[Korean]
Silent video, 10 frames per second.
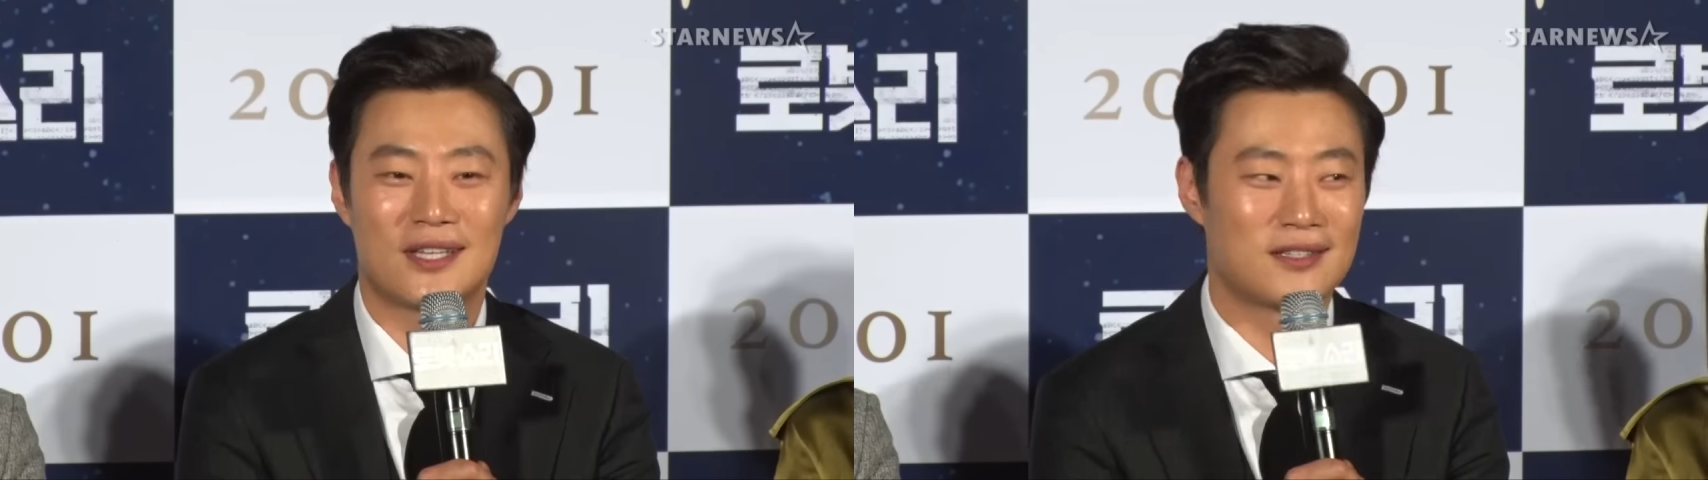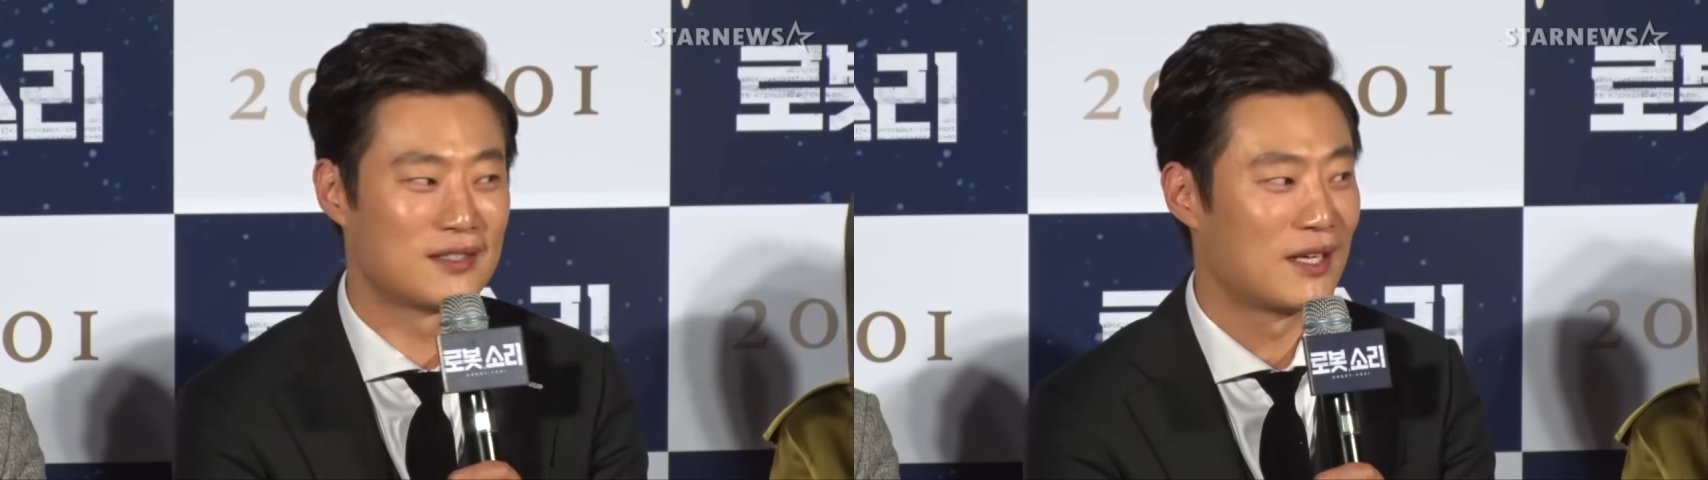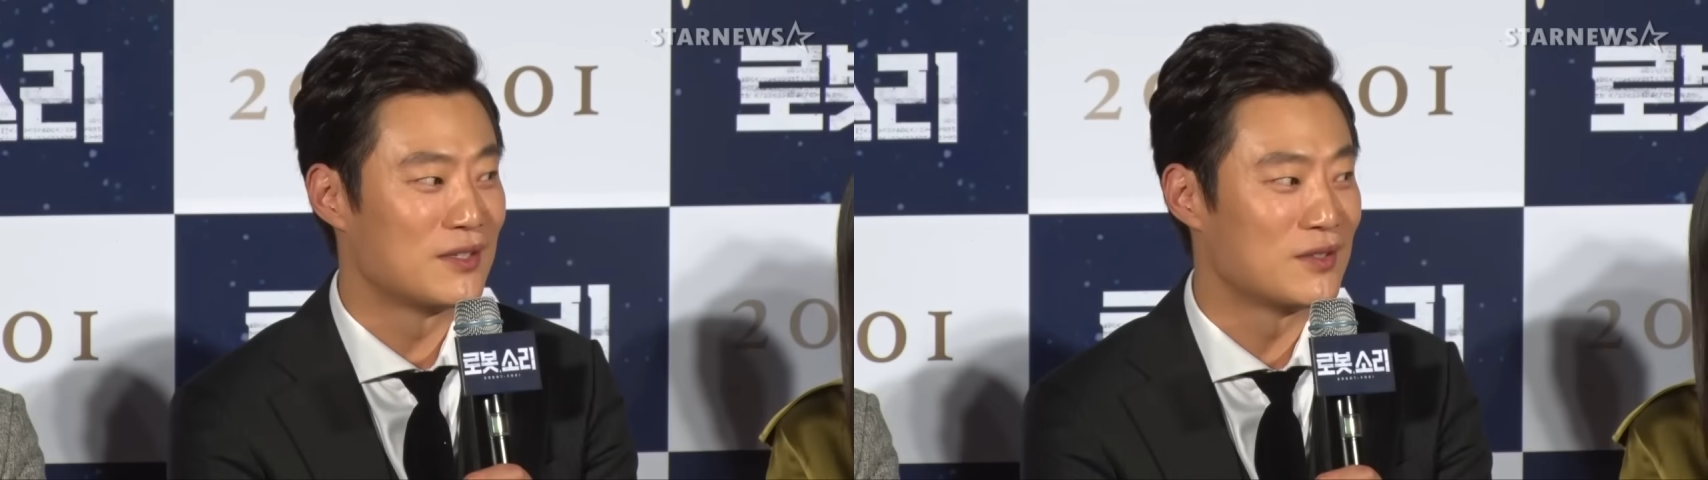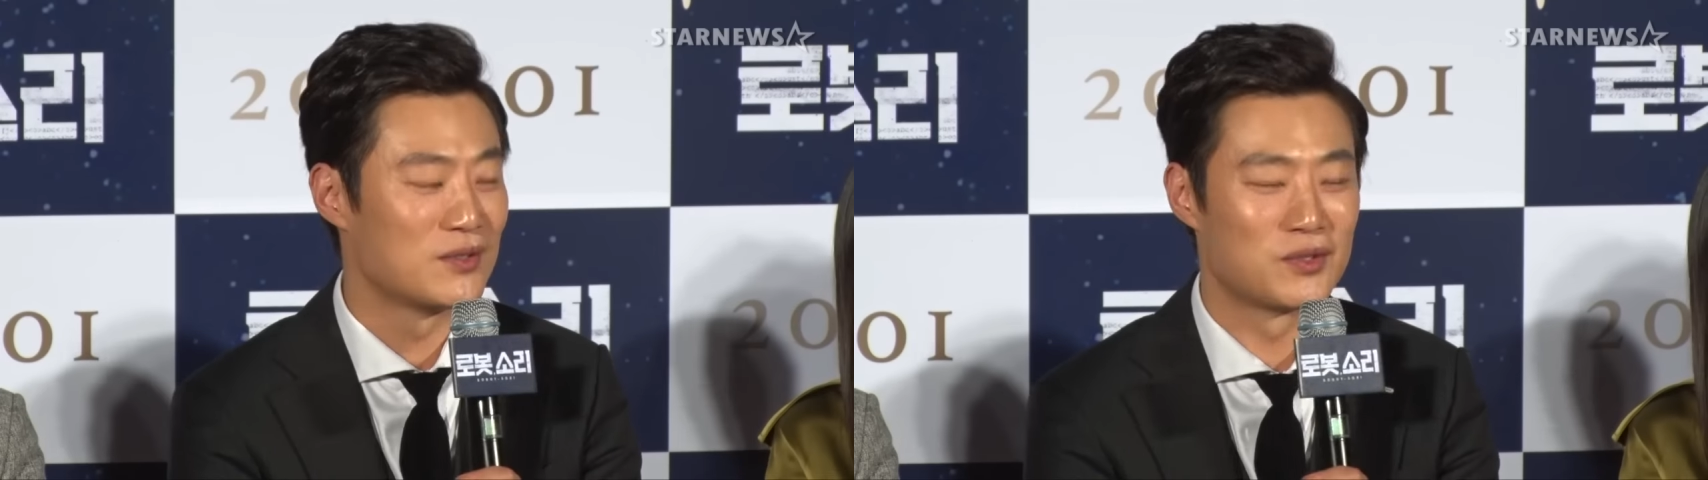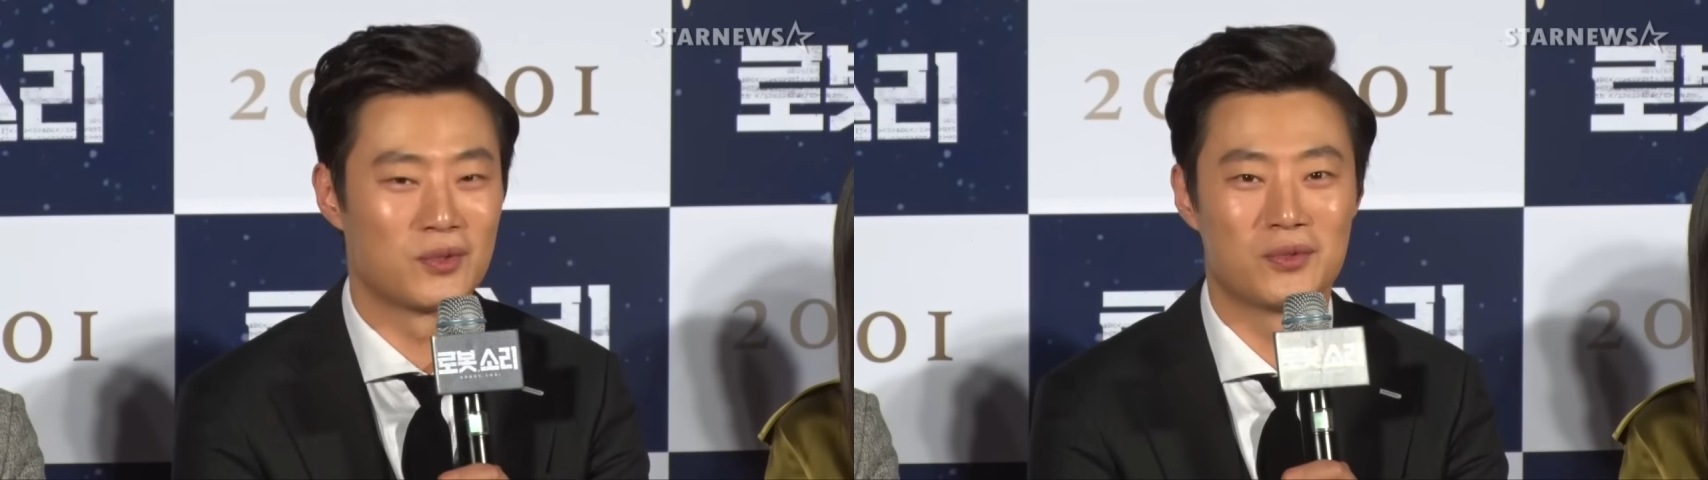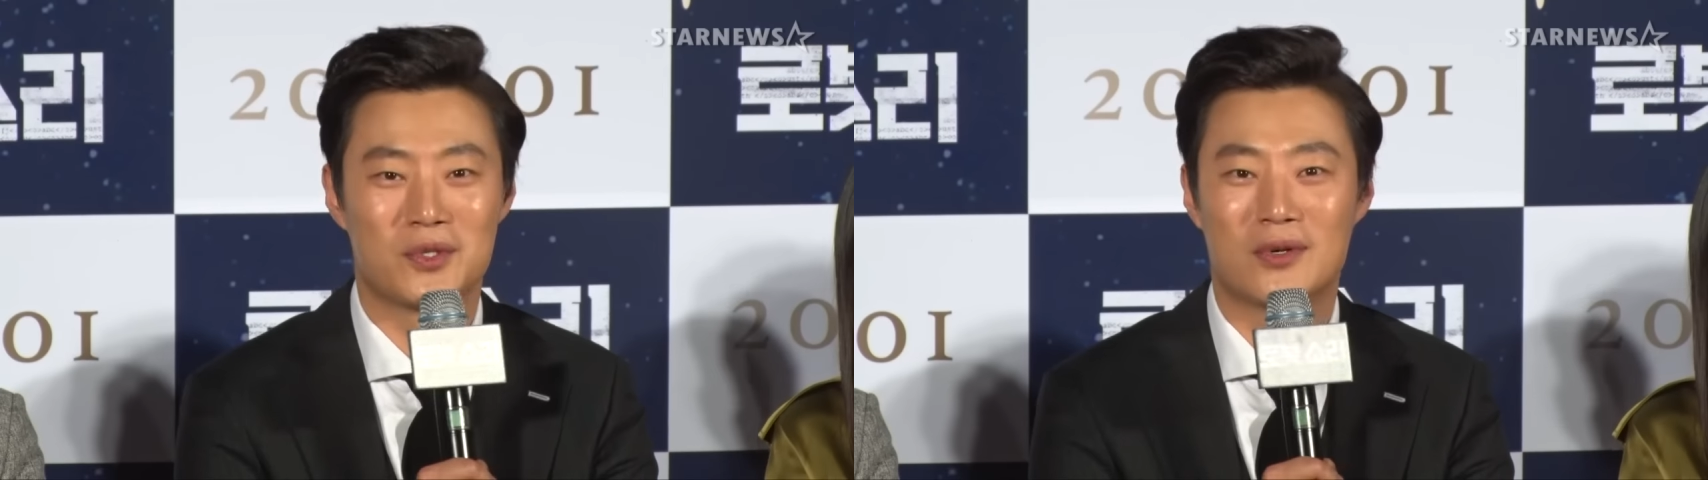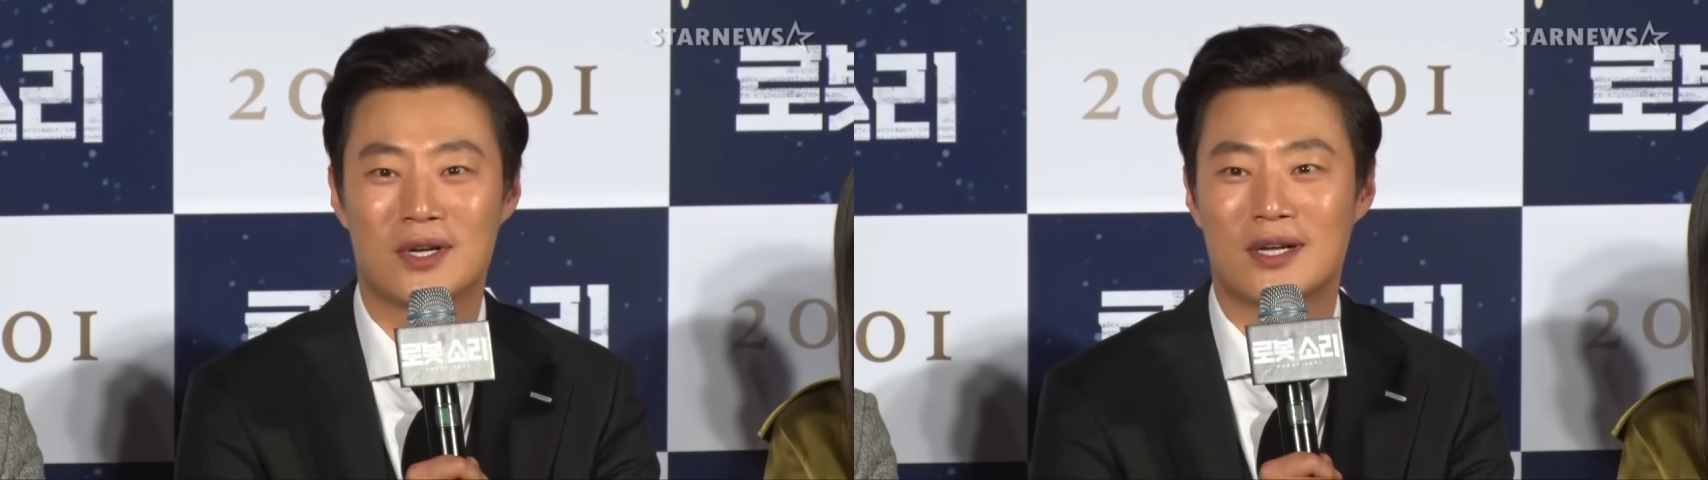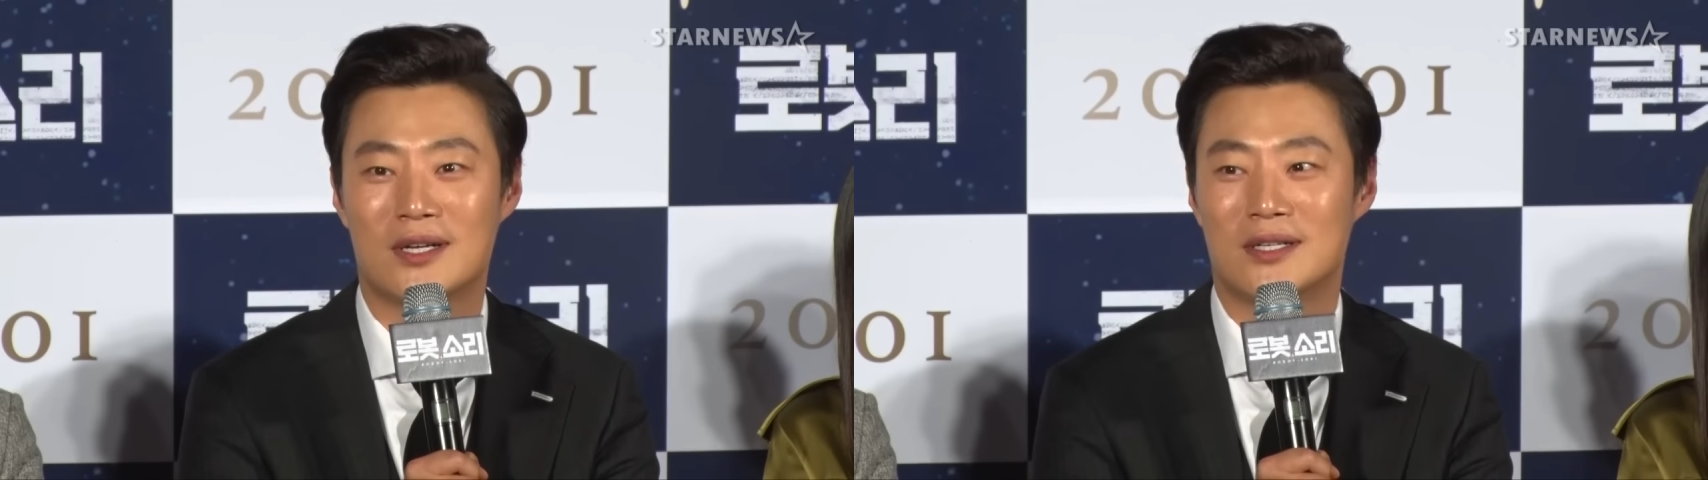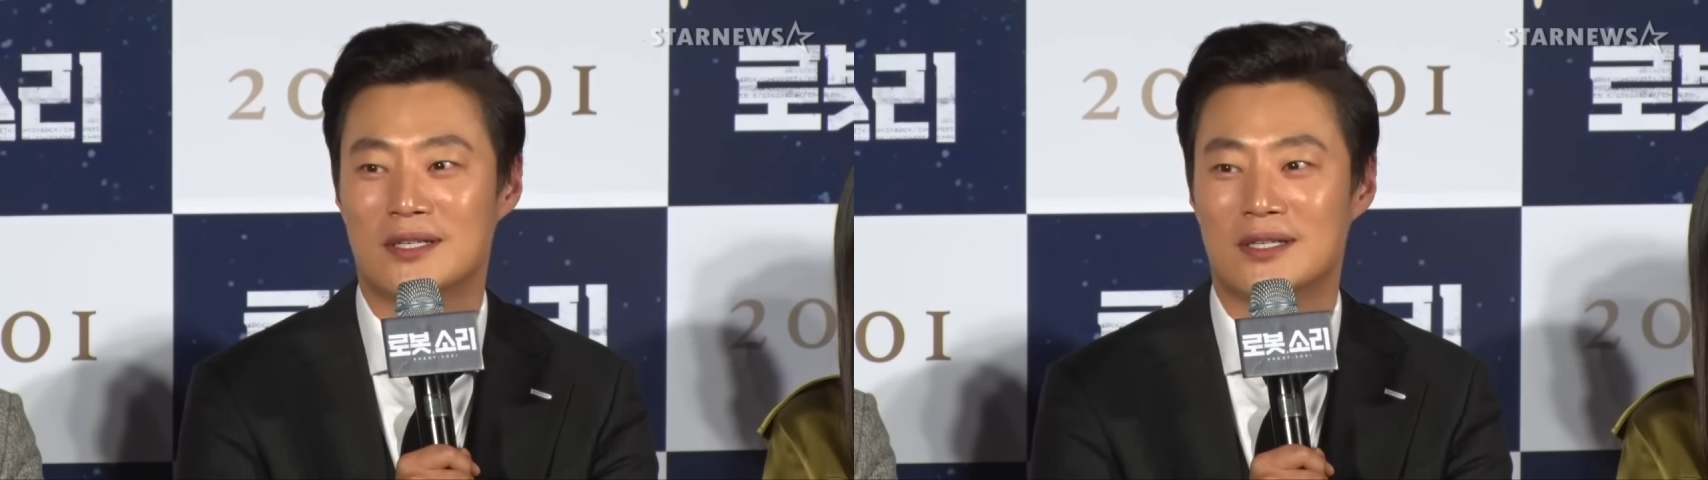네, 따뜻한 좋은 영화